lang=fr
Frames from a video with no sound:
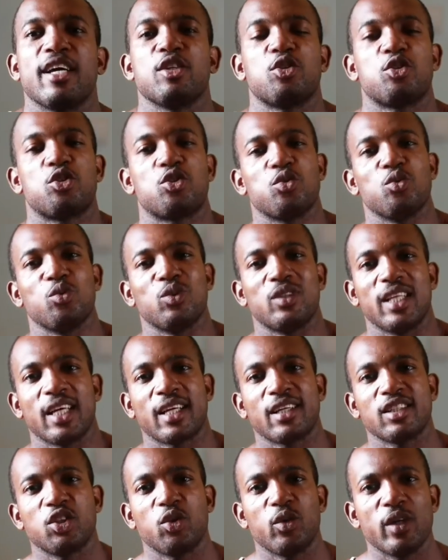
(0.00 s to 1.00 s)
insulté
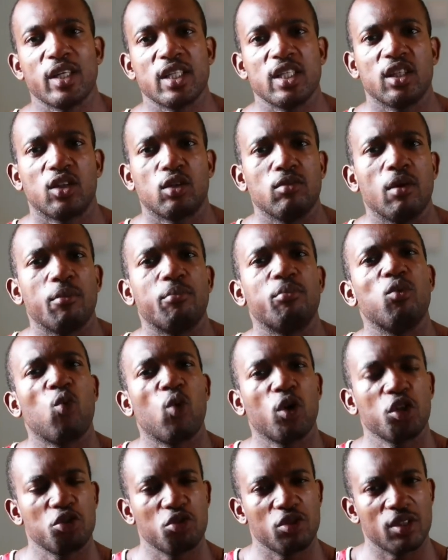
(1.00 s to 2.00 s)
que je lui ai dit que mais
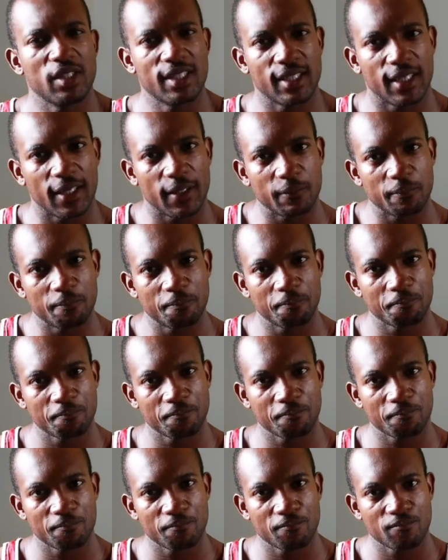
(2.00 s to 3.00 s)
pourquoi tu dis ça
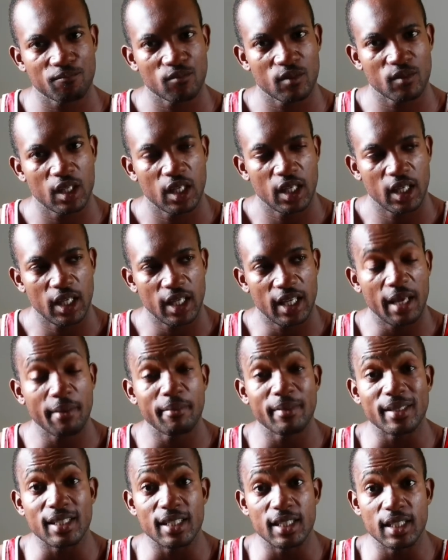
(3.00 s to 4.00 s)
Et elle
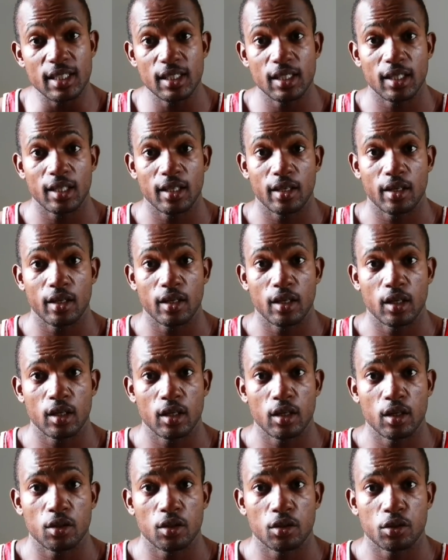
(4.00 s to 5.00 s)
me dit
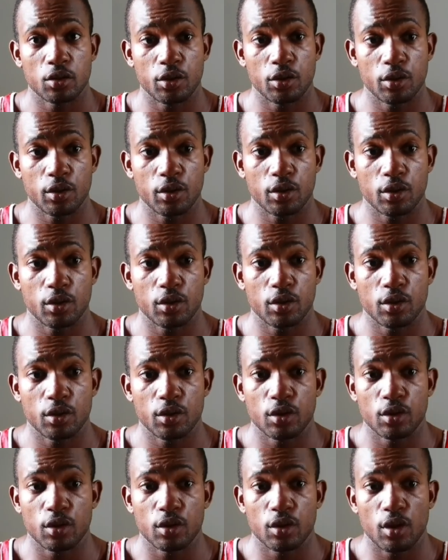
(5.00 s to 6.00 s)
que
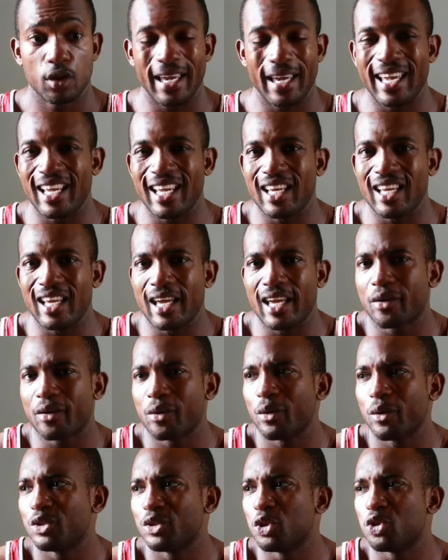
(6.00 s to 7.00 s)

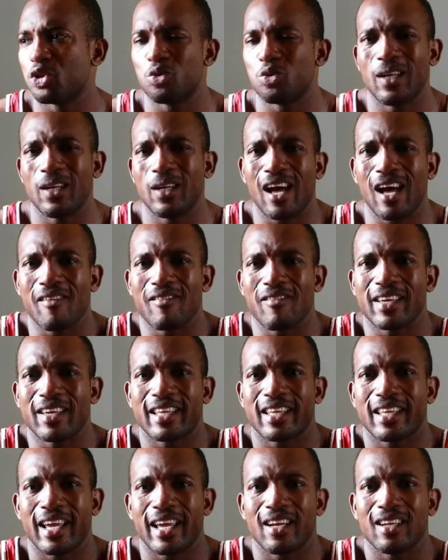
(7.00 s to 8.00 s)
que je suis là
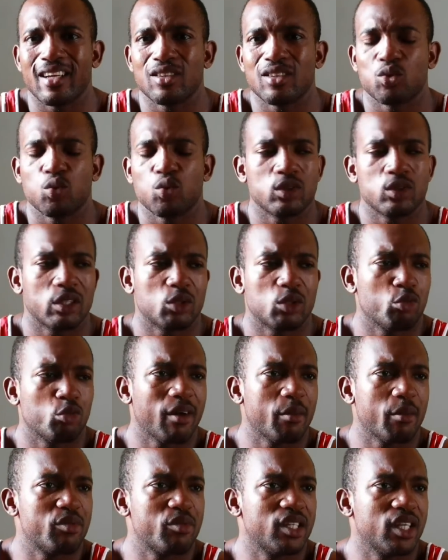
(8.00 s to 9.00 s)
avec elle, tout,
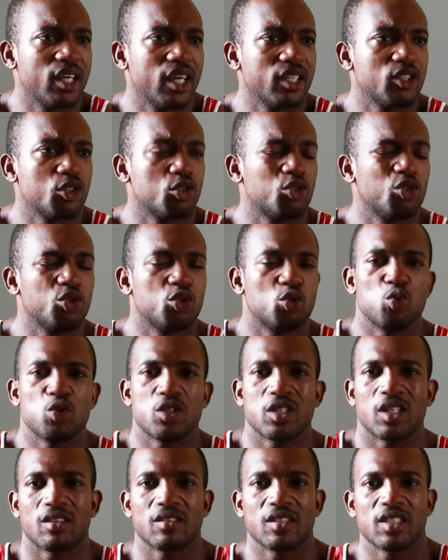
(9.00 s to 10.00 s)
va bien, je suis tout
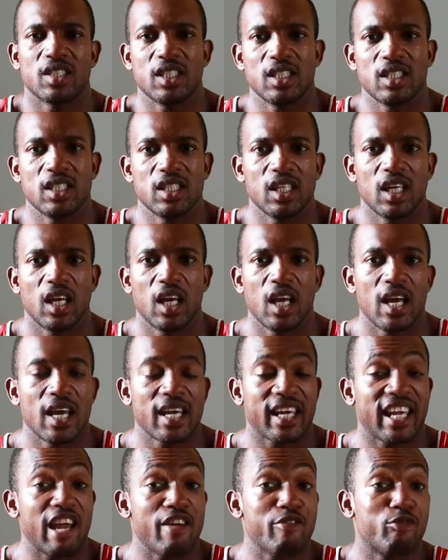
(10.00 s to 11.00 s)
gentil,
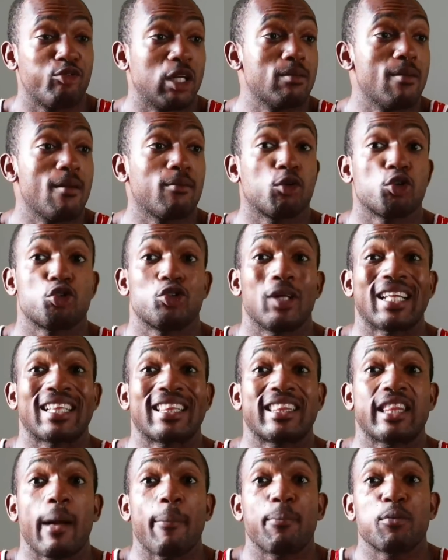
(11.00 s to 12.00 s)
qu'elle voulait même que je la
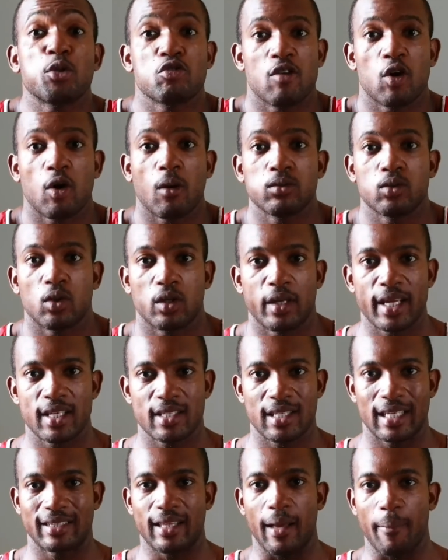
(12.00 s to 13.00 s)
tape souvent quand son
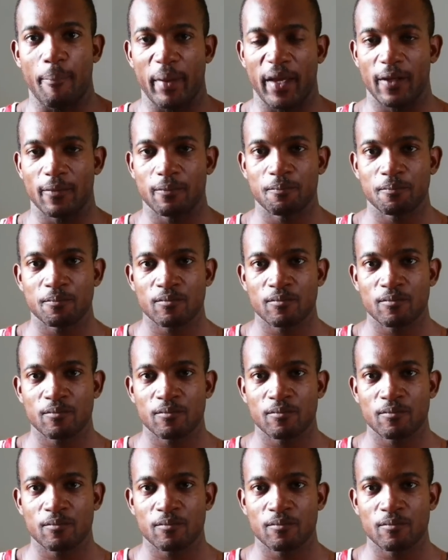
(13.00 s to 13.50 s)
ex la tapait.